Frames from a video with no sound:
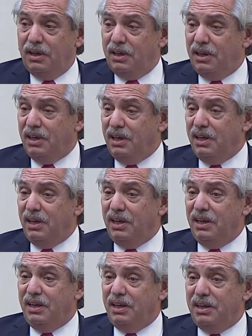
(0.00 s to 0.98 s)

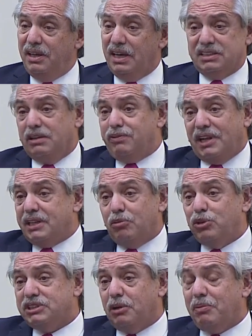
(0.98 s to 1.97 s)
y, y hacen falta
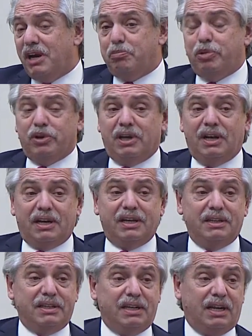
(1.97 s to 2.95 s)
muchas más porque la
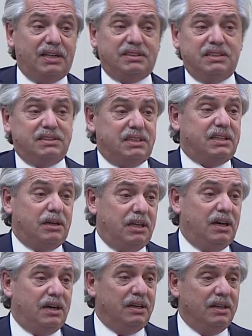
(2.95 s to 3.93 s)
Argentina
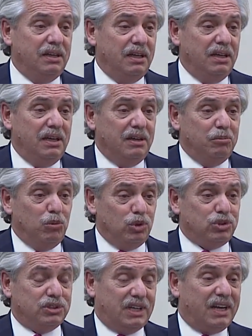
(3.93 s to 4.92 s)
necesita,
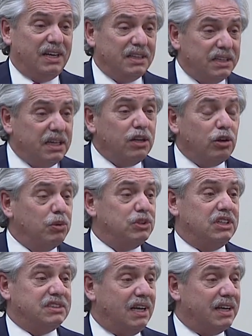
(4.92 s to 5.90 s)
muchos argentinos,
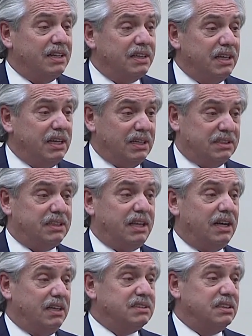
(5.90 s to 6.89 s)
muchas argentinas
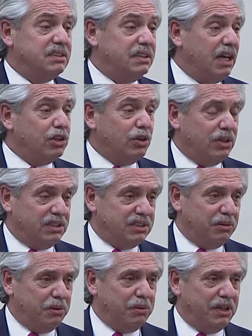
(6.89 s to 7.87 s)
están necesitando de
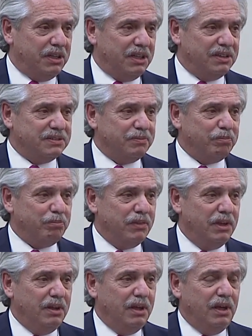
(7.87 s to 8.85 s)
esas viviendas.
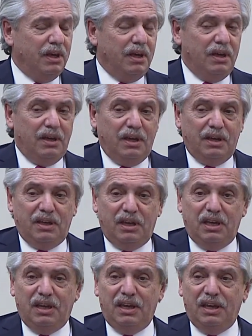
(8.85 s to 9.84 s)

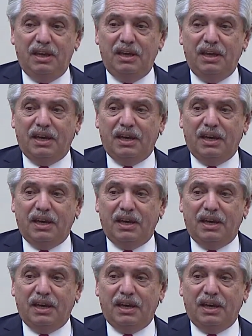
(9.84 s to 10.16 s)
Y